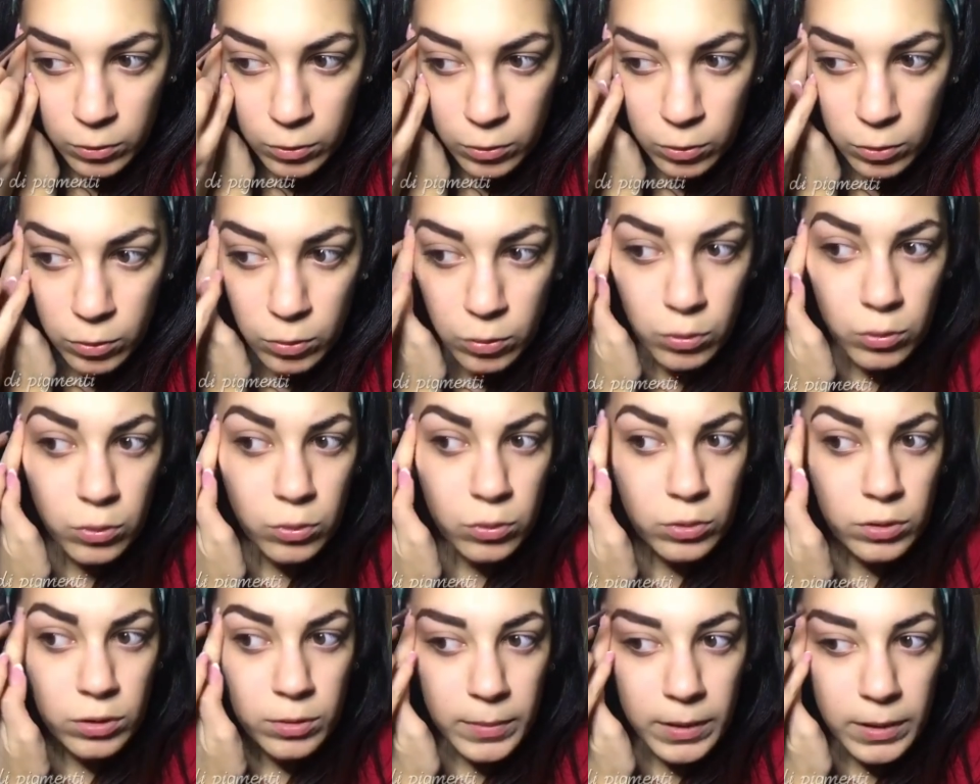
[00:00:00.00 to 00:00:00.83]

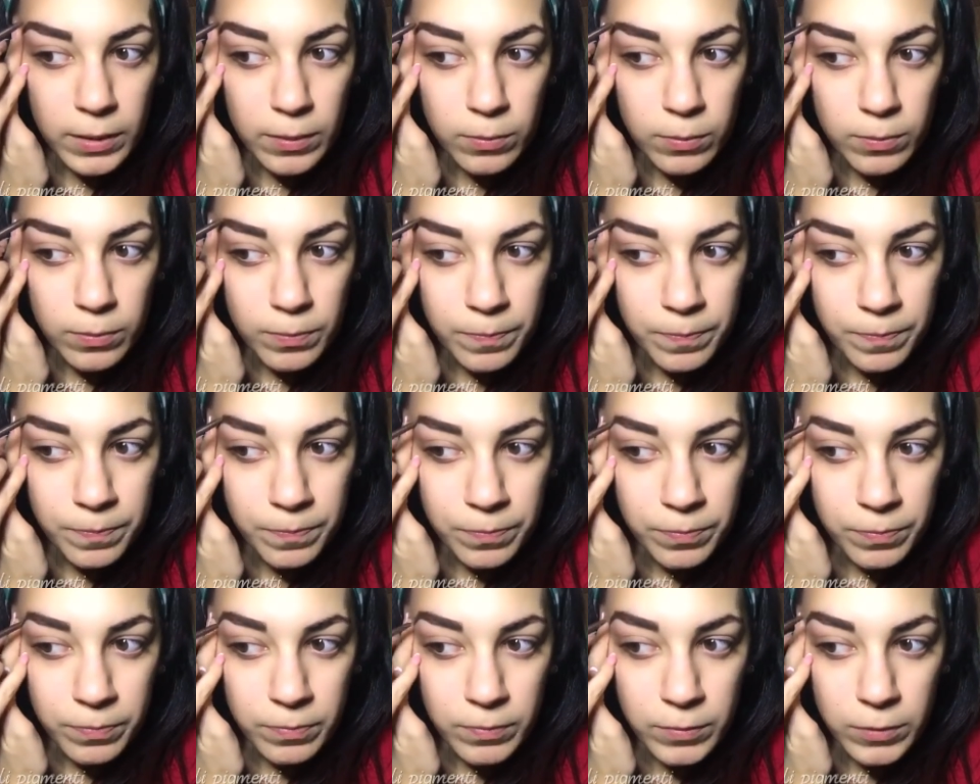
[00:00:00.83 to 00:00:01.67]
tutti i miei
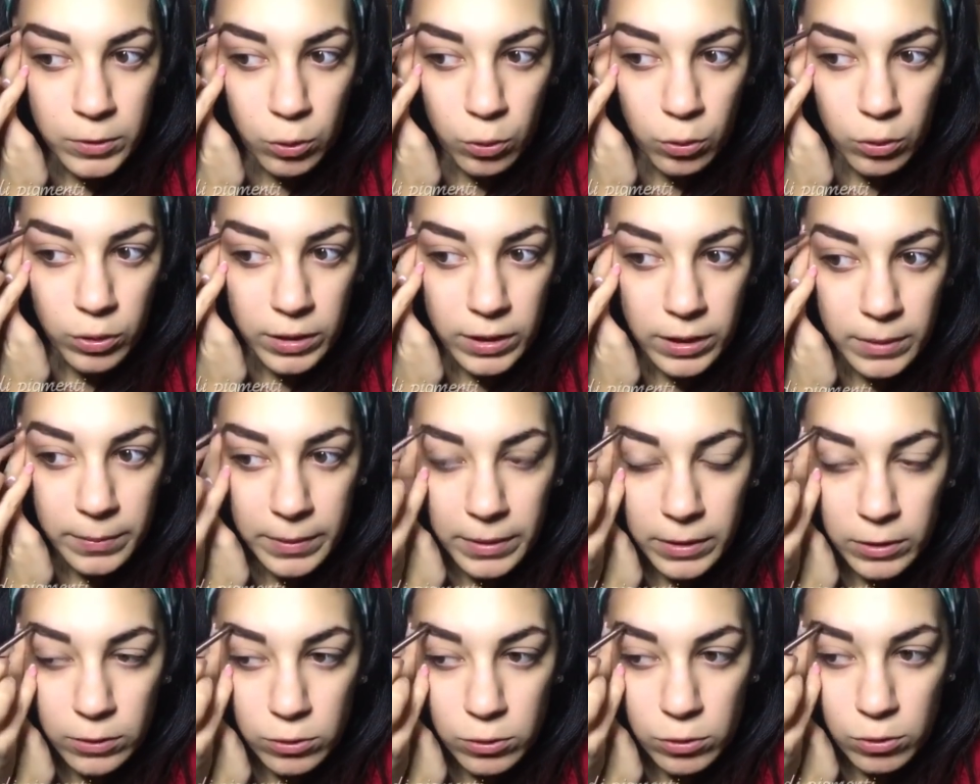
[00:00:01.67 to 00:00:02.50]
solchi
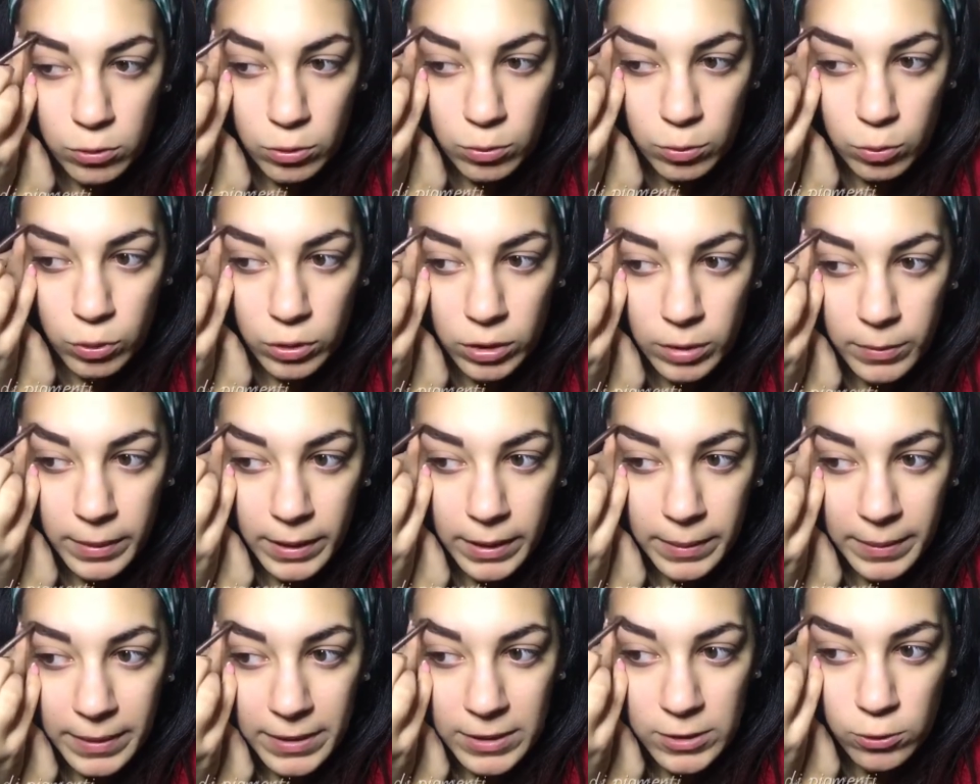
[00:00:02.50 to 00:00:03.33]
perché non sono buchi
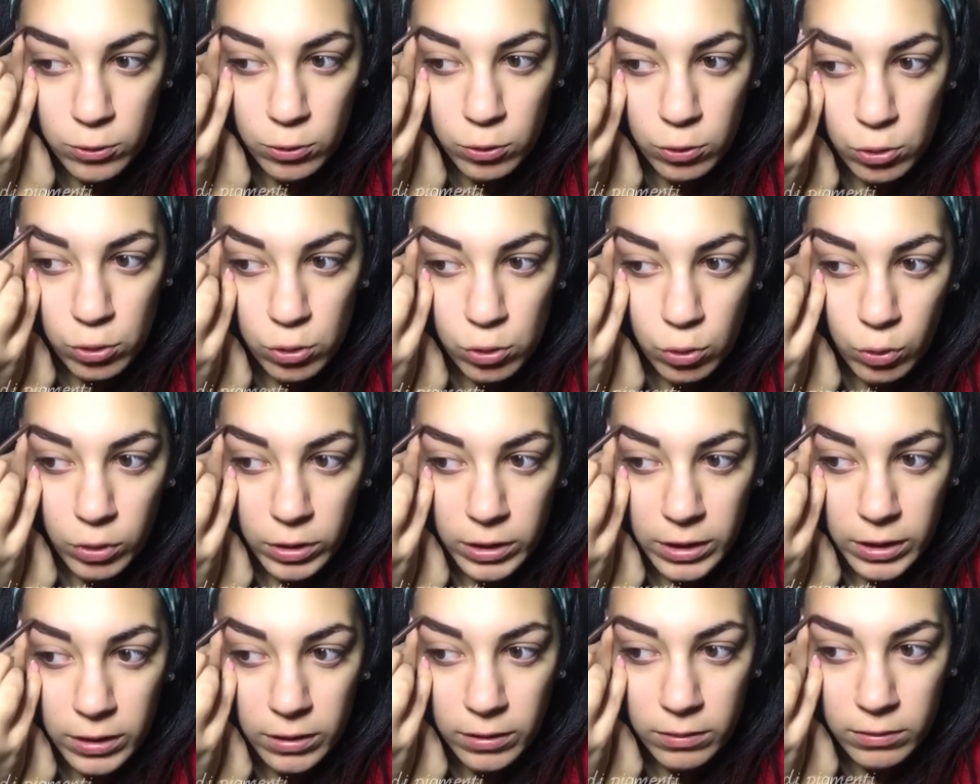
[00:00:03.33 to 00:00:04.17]
miei, sono
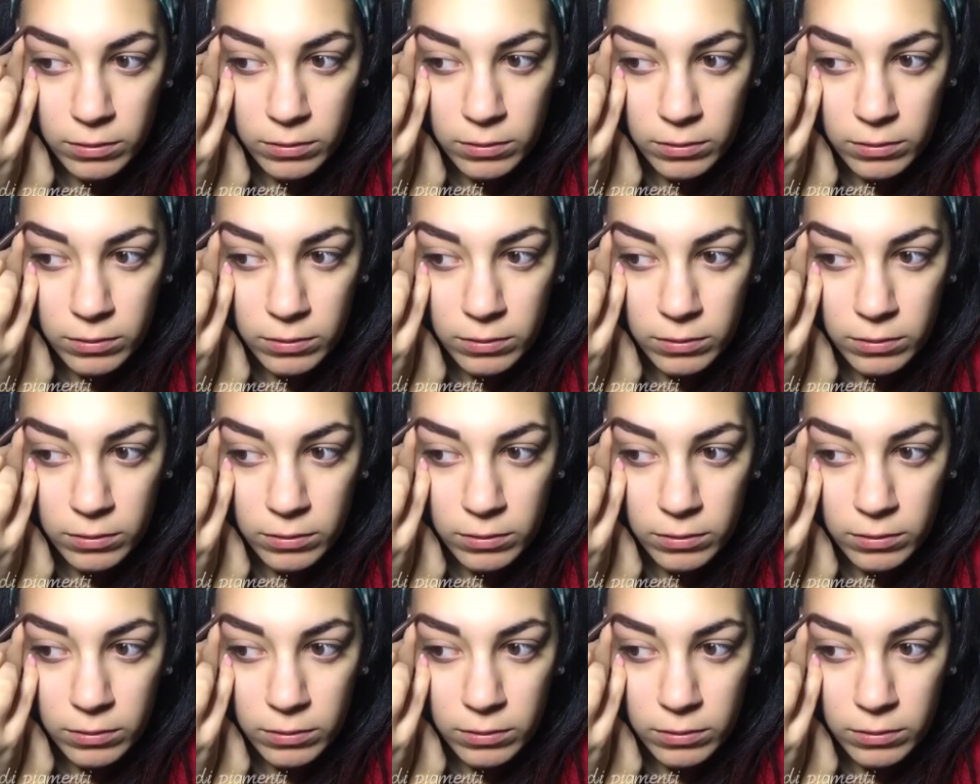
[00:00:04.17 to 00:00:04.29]
solchi